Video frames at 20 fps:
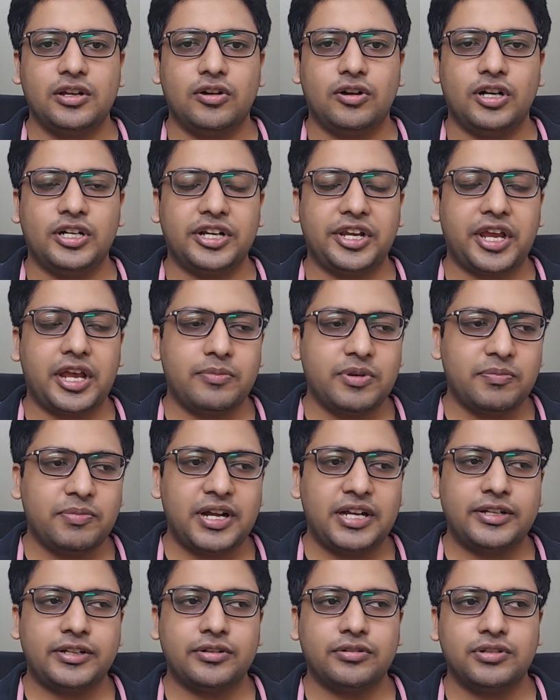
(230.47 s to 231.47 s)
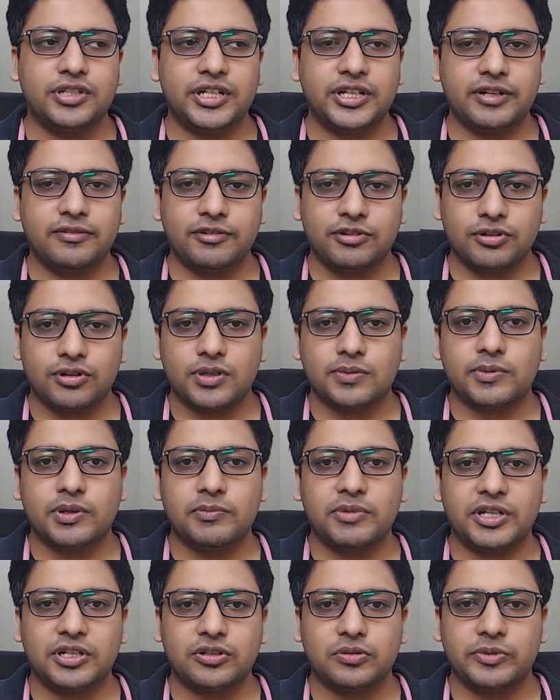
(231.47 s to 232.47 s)
और ये भी बातें हो रही कि वो नॉर्मल
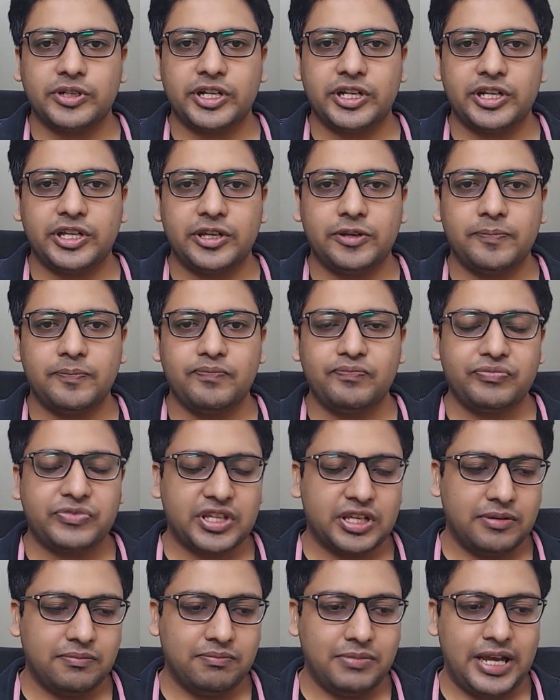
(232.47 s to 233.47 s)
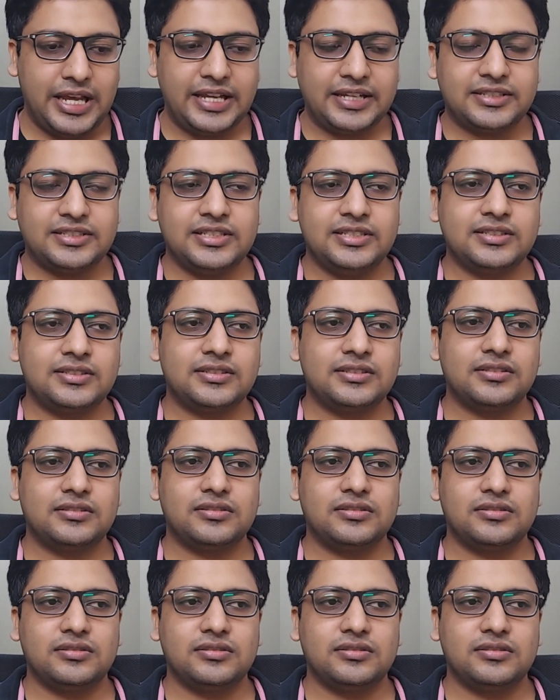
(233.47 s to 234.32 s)
मेट्रो बनेगी मैं एक चीज़